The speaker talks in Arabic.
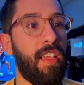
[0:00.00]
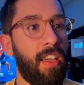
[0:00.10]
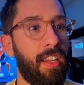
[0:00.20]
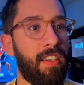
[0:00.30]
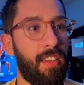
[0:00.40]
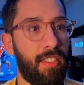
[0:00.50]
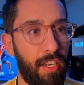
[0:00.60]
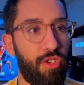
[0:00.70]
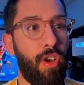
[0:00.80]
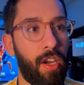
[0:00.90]
يلا
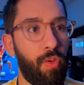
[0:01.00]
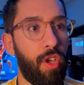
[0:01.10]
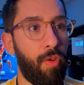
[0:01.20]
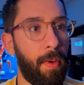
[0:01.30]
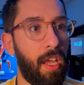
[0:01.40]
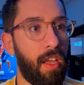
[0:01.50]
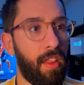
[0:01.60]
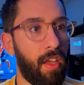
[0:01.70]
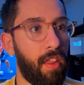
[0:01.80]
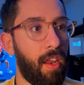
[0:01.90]
سيرجيو اغويرو باهي
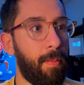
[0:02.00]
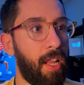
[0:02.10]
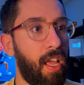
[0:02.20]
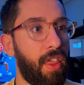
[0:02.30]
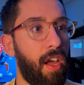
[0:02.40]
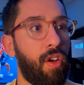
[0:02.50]
هذا ضرب ثلاثه